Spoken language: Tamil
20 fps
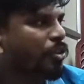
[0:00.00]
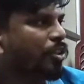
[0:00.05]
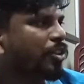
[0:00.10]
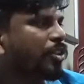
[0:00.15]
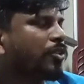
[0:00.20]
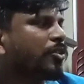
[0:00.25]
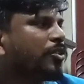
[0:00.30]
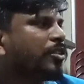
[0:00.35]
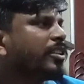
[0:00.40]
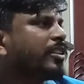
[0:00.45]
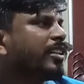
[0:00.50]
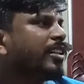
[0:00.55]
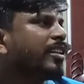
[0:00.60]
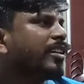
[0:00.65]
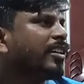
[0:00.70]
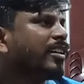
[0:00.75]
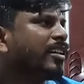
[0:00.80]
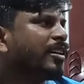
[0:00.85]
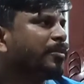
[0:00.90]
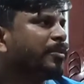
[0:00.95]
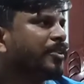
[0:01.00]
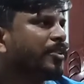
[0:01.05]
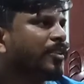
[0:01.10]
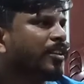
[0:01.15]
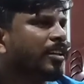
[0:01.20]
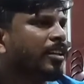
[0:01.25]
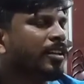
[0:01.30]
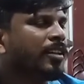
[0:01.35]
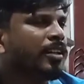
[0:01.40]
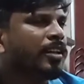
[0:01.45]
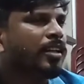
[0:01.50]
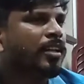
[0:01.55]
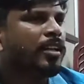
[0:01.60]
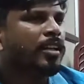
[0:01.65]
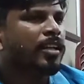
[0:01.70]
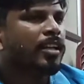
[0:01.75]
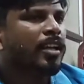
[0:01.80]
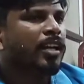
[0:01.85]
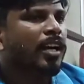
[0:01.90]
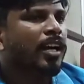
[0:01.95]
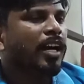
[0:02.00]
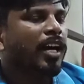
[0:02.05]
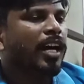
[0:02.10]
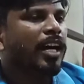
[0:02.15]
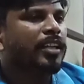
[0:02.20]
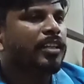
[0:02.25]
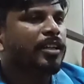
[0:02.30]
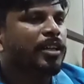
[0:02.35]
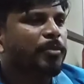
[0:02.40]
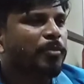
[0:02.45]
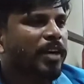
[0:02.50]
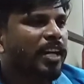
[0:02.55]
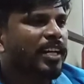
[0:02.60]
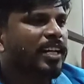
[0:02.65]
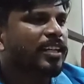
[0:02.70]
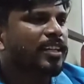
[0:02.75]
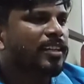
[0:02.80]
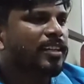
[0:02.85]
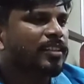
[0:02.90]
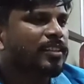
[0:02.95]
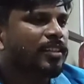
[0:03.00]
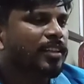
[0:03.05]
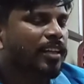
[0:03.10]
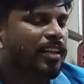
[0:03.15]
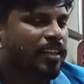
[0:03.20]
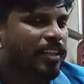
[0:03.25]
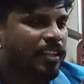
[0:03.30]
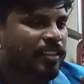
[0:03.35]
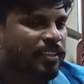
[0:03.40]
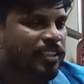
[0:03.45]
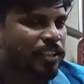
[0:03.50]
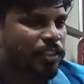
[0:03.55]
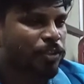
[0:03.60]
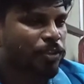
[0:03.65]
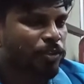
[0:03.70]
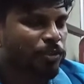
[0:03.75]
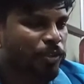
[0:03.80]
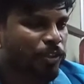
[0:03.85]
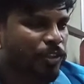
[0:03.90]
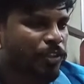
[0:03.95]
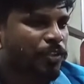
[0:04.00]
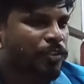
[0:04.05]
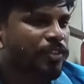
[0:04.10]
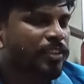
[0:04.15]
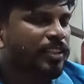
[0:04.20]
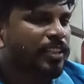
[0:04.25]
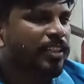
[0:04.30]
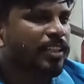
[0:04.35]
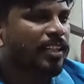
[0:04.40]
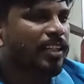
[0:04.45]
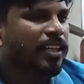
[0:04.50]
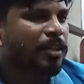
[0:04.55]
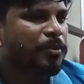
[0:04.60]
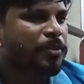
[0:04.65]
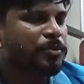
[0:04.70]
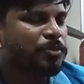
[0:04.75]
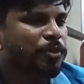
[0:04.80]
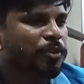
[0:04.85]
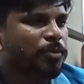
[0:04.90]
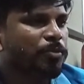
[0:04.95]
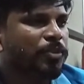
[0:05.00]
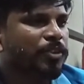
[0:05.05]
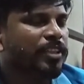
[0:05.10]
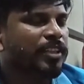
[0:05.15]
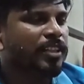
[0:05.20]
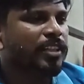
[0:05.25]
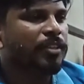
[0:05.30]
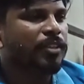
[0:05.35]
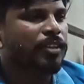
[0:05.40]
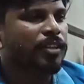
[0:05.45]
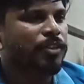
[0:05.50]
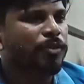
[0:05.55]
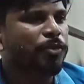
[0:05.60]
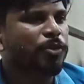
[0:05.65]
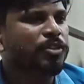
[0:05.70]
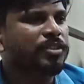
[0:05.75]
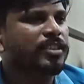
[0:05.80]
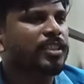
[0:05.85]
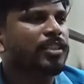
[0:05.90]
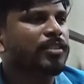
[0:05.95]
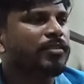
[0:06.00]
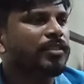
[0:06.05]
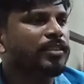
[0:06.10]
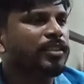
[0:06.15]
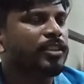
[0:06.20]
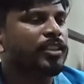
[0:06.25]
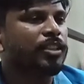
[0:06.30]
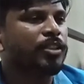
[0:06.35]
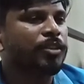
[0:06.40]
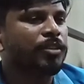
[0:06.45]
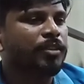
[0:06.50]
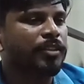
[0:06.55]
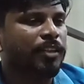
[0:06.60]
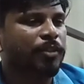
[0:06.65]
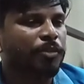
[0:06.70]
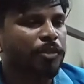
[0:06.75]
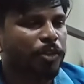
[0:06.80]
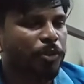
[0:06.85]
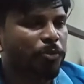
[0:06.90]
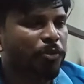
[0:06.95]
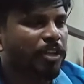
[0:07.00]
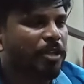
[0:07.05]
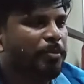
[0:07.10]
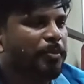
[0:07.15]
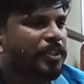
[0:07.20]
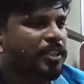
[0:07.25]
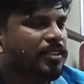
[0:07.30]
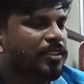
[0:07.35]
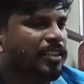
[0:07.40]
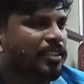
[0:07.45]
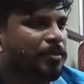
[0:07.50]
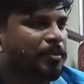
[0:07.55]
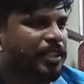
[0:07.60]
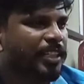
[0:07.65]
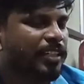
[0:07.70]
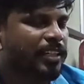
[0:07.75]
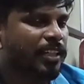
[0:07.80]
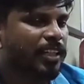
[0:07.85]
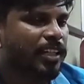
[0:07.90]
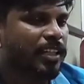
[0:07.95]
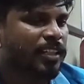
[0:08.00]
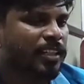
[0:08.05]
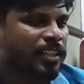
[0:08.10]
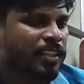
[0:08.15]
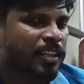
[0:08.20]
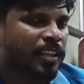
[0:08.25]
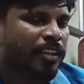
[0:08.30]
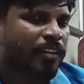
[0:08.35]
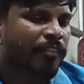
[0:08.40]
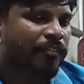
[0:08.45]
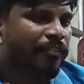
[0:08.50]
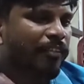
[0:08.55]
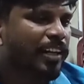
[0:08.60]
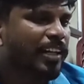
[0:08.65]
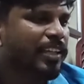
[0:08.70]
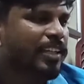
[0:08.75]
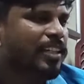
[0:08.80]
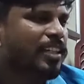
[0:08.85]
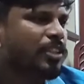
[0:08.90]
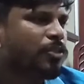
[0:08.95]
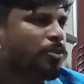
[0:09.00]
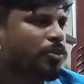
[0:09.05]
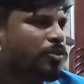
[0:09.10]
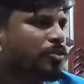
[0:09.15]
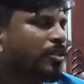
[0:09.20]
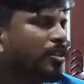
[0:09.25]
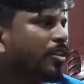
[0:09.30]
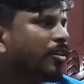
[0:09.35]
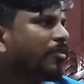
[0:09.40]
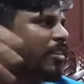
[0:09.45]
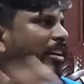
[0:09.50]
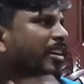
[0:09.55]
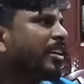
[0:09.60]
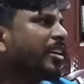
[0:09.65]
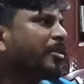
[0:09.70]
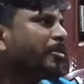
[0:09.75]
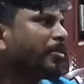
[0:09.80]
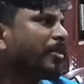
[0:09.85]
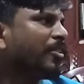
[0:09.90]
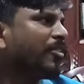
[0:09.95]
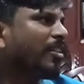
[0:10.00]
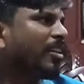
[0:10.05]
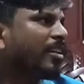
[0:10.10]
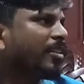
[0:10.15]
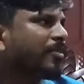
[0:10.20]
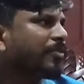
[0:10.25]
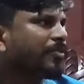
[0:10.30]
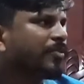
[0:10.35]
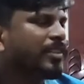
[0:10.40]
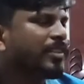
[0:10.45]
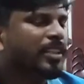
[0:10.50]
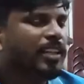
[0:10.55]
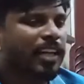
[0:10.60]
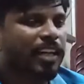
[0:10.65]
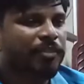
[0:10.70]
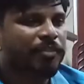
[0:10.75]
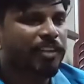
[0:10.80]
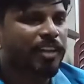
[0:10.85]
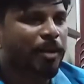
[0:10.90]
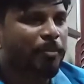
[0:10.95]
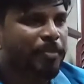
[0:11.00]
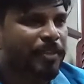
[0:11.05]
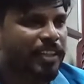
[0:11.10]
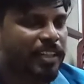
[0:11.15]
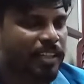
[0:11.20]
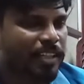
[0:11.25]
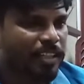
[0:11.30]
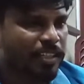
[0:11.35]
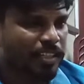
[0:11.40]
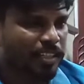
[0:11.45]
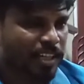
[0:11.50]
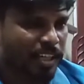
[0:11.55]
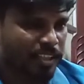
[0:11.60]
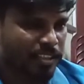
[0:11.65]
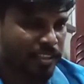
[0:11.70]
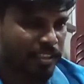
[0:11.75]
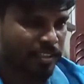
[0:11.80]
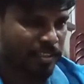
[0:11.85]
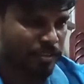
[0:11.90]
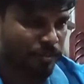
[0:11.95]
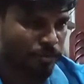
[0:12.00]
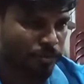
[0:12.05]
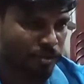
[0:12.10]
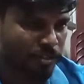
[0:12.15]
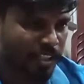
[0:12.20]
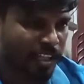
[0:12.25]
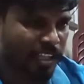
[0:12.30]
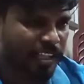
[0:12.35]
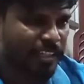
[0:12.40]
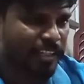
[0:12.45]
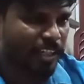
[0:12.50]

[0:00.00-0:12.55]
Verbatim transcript: துருத்தி கொண்டு நின்றன அப்படின்னா அந்த மனக்கட் கண்களுக்குள் துருத்தி கொண்டு நின்றன அப்படின்னு சொல்லும்போதே ஒரு சிலர் வந்து உருவகப்படுத்துறது எப்படி இருக்குன்னா வெளியிலேருந்து ஒரு சொல்ல வர்ணனை பண்ணுவாங்க ஆனால் இவங்க அப்படி இல்லை அந்த ஒரு கதை